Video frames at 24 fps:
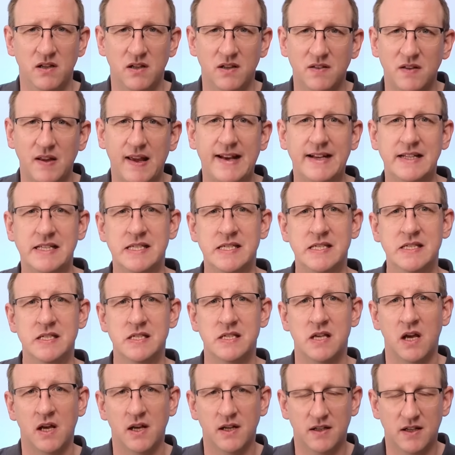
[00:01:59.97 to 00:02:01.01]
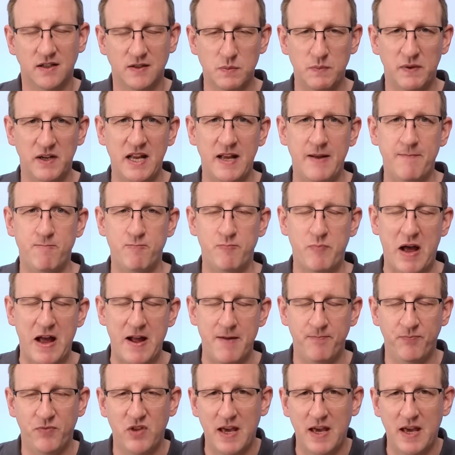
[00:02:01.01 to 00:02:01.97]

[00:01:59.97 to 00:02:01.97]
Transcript: des Herzens, dass man eben beim